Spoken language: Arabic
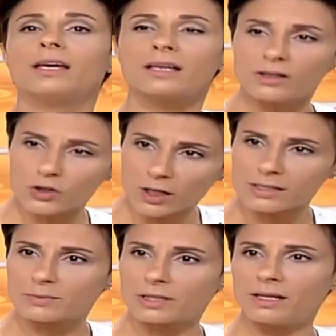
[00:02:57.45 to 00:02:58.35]
كل
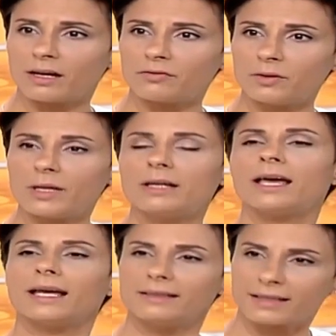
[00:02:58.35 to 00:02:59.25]
شخص بتلاقى فيه بيقول لي
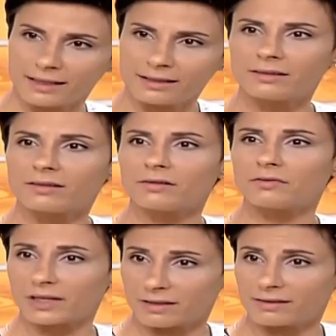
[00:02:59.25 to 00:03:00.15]
هيدي كانت
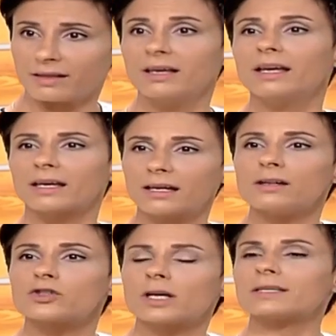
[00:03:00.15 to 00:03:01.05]
فكرتي
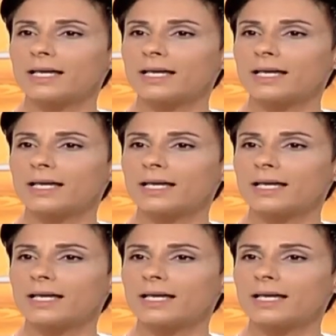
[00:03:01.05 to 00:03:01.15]
كل شخص